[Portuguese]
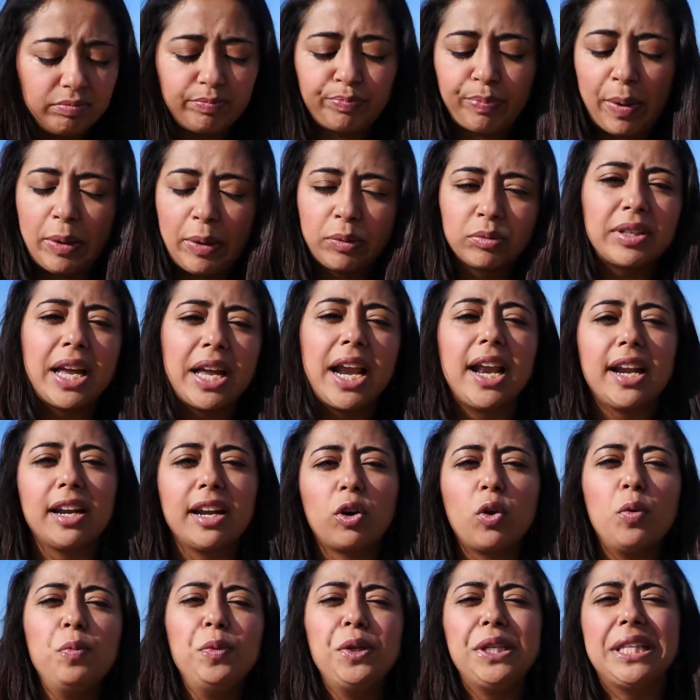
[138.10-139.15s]
perguntei lá na
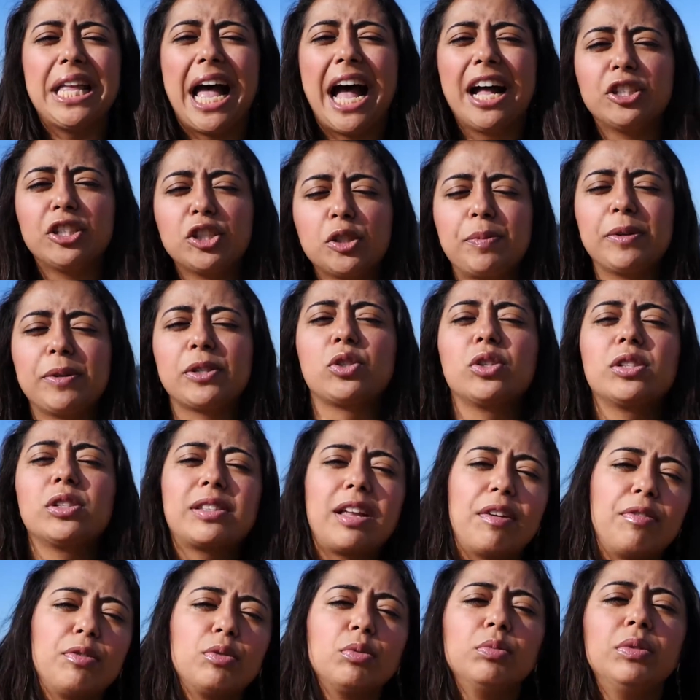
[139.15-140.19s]
comunidade, as pessoas
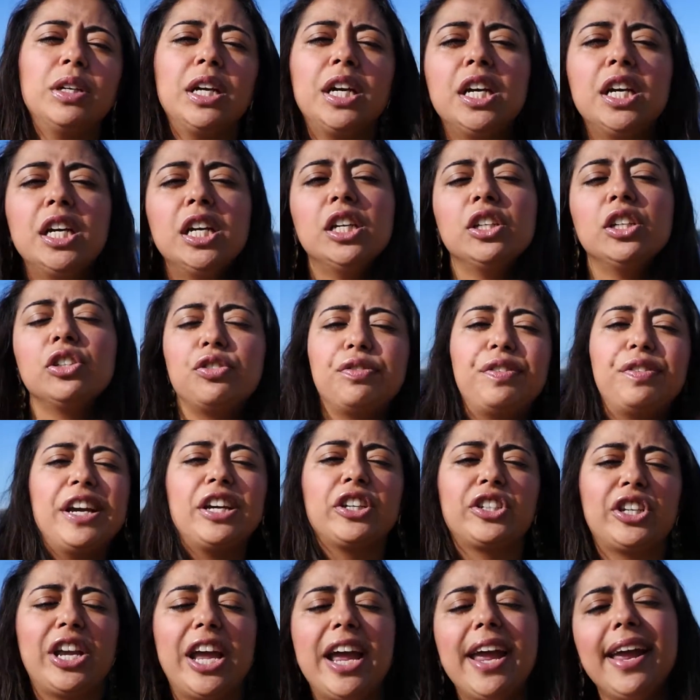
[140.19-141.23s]
estavam
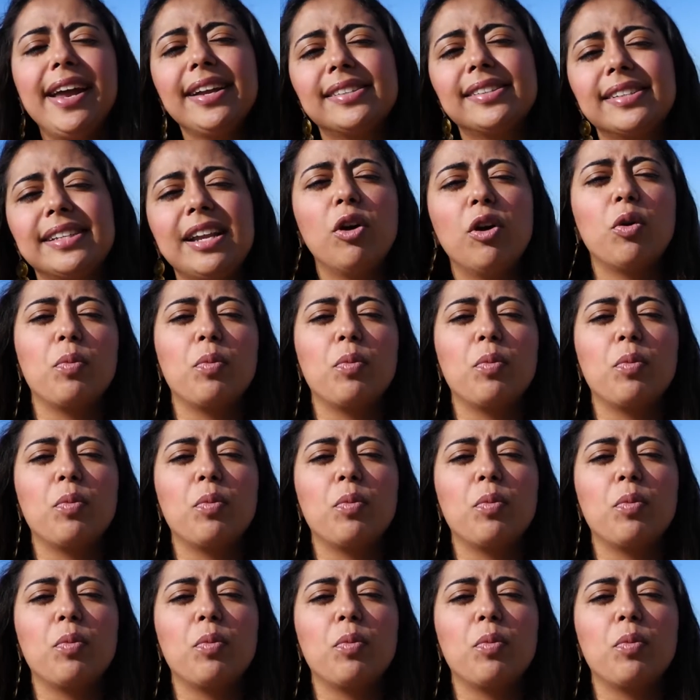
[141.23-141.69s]
divergentes, né?